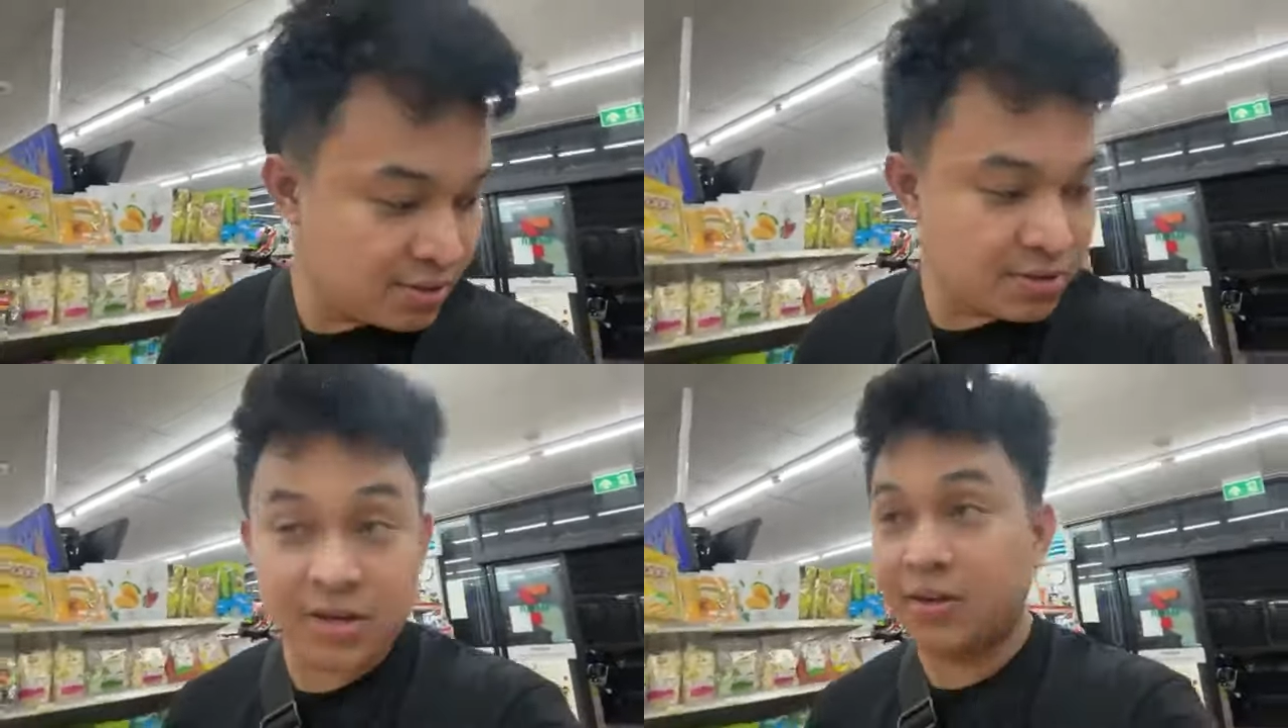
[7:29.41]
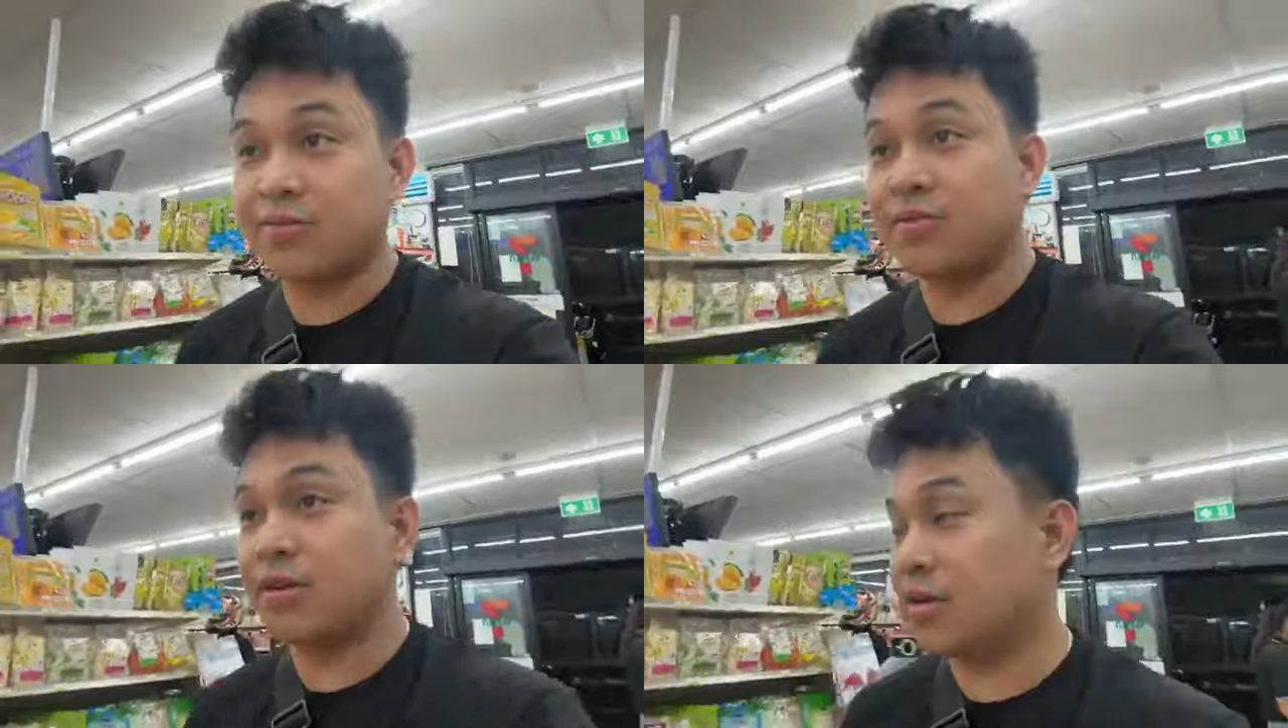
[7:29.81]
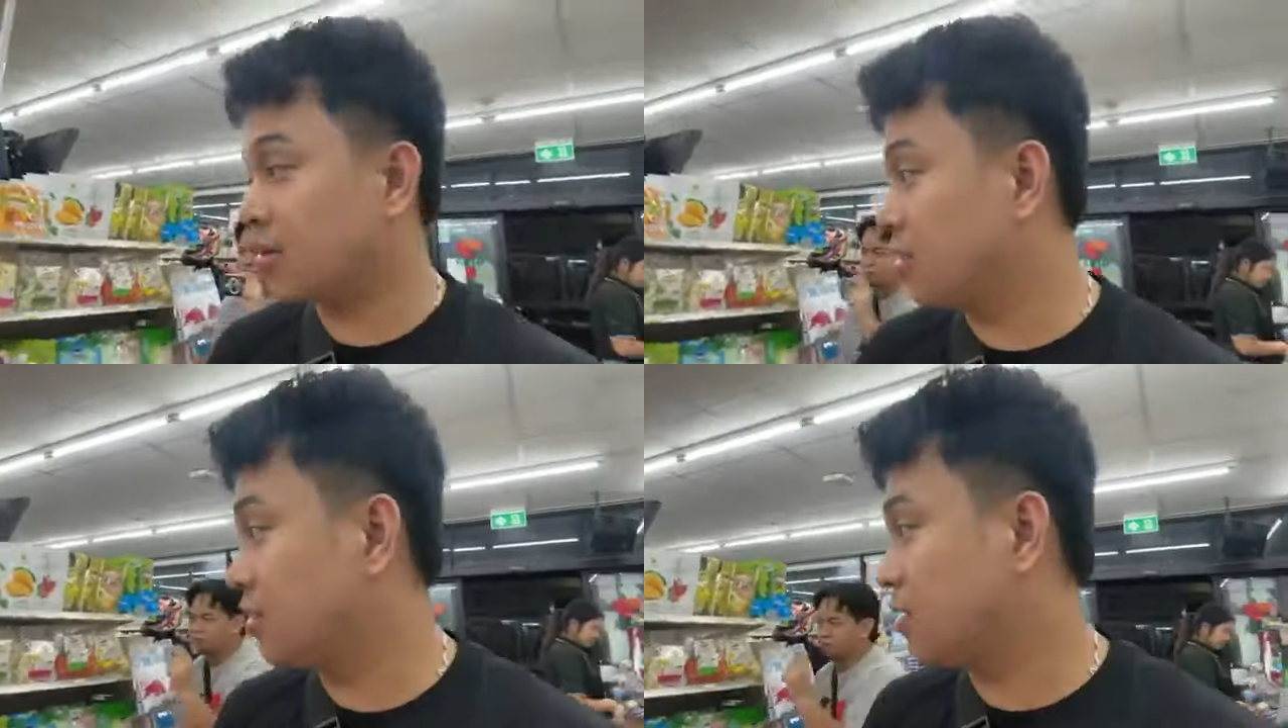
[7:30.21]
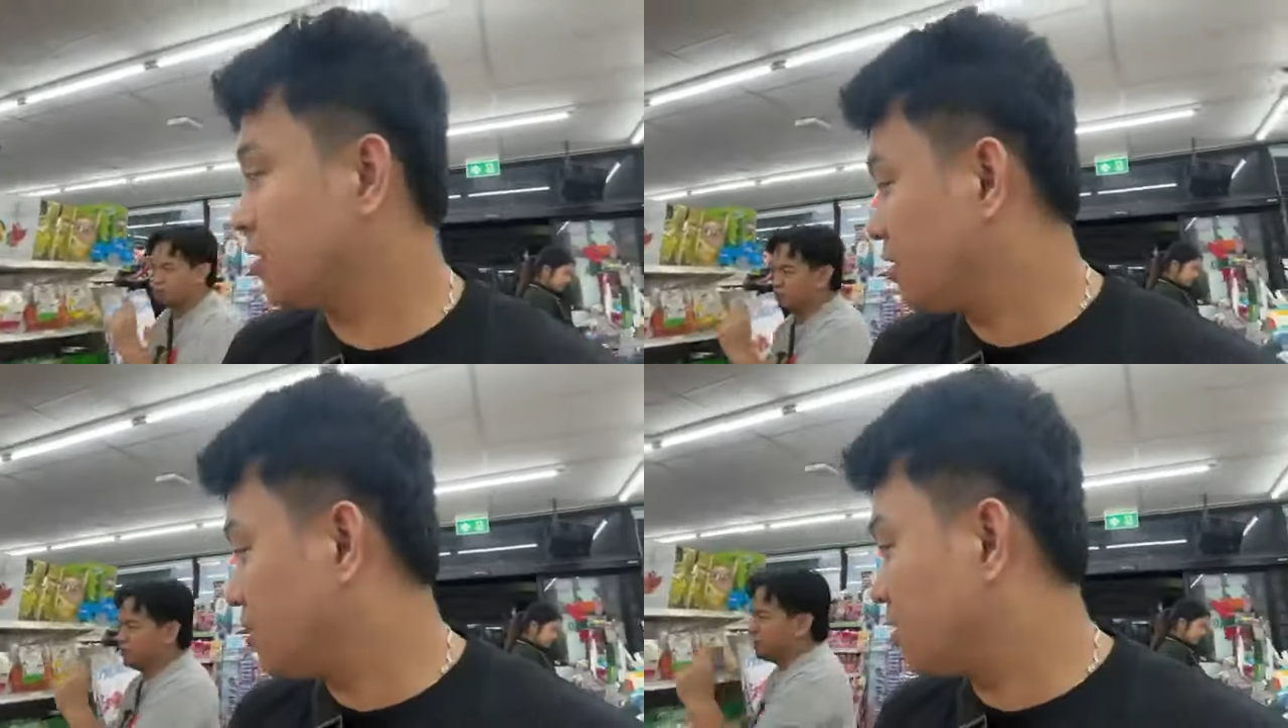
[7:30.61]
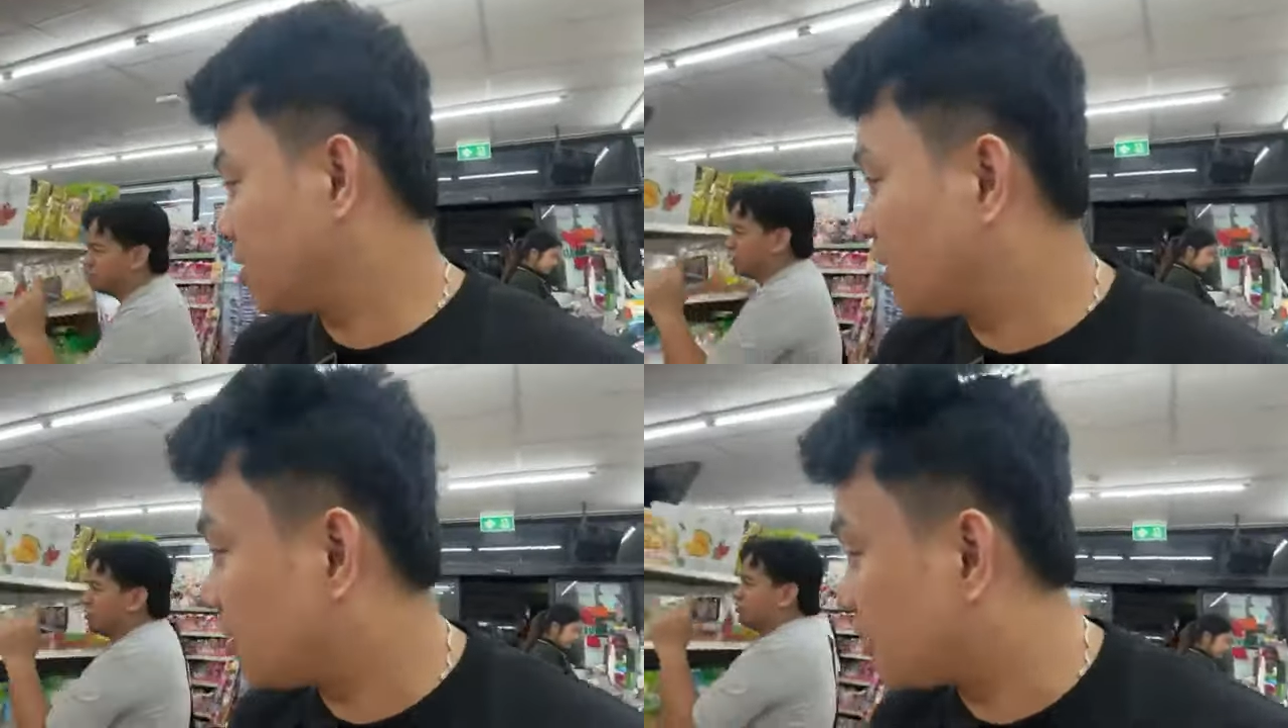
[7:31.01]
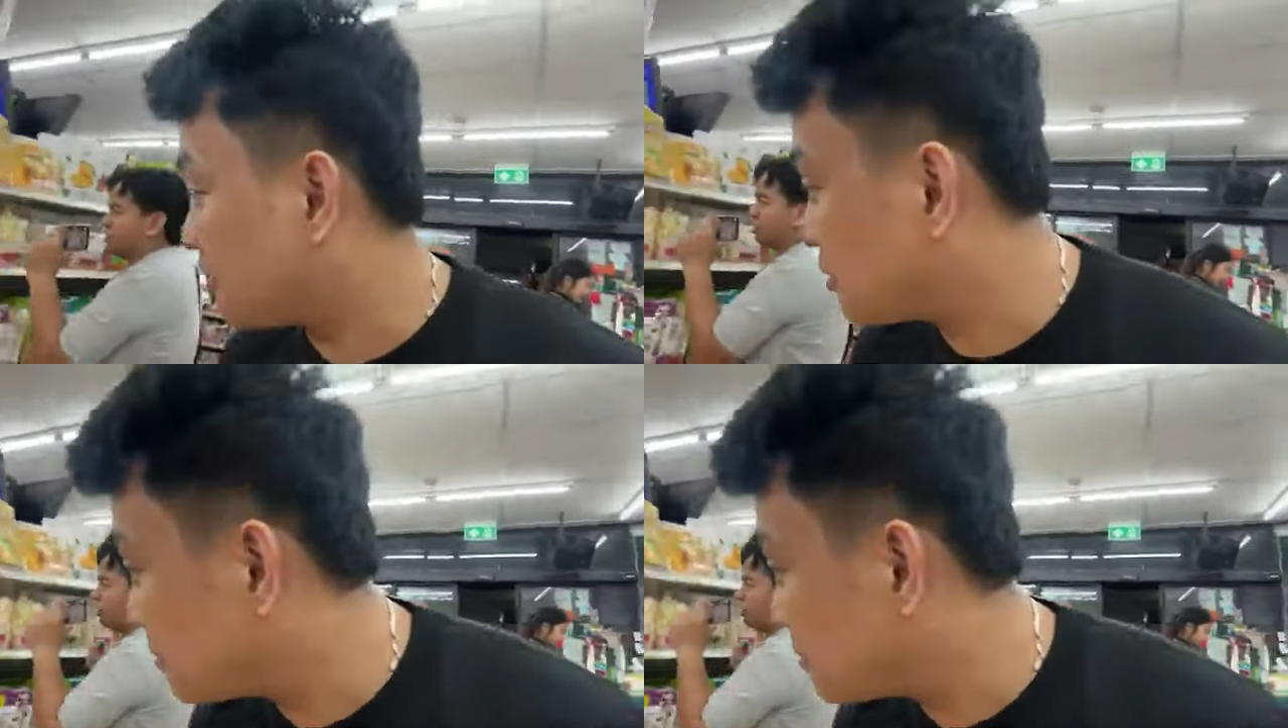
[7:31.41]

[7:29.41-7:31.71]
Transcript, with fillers: si Javi. Thank